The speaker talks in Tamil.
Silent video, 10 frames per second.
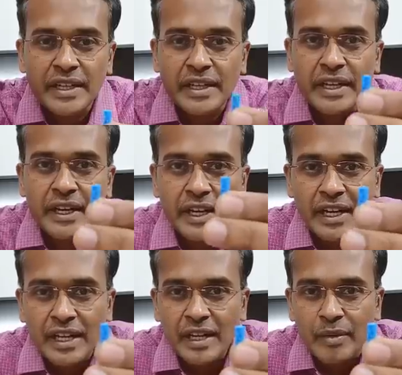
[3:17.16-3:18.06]
நீடில்
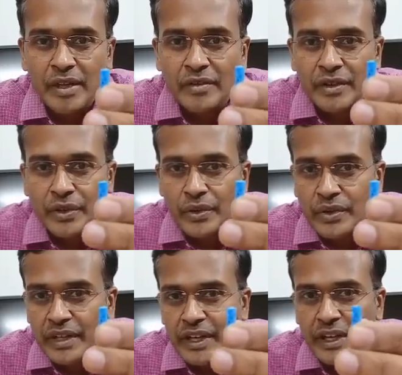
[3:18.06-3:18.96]
நம்மளுக்கு வந்துடும்
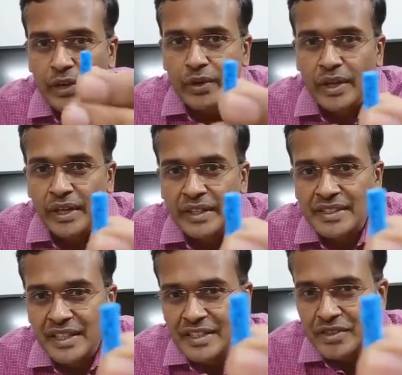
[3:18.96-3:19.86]
நீடிலோட
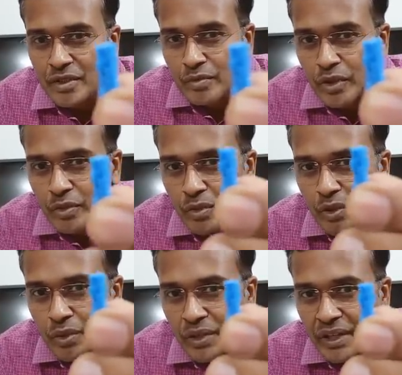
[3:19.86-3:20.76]
சைஸ் ரொம்ப ரொம்ப
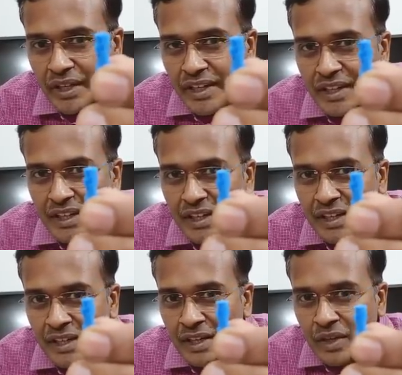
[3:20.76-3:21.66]
குட்டியாக இருக்கிறதுனால
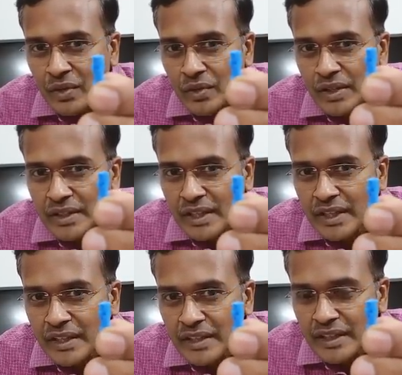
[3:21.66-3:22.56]
உங்களுக்கு
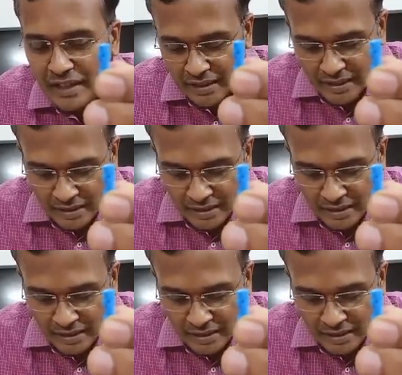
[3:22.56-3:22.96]
தெரியுதான்னு தெரியல